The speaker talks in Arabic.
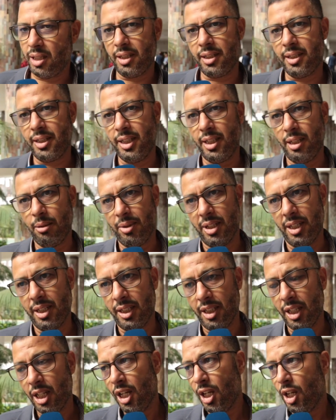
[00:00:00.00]
النيابه هذه
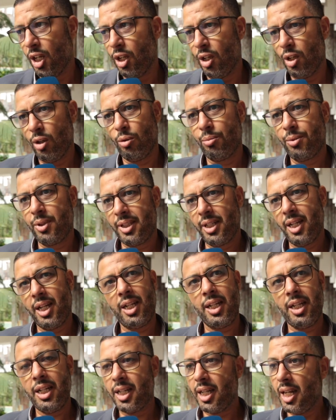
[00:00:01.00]

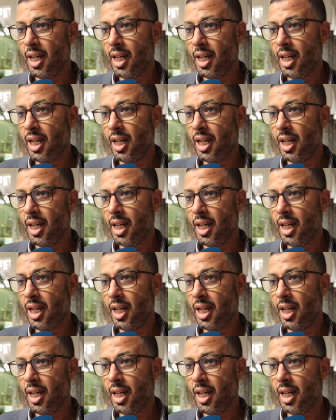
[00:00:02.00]
وبالتالي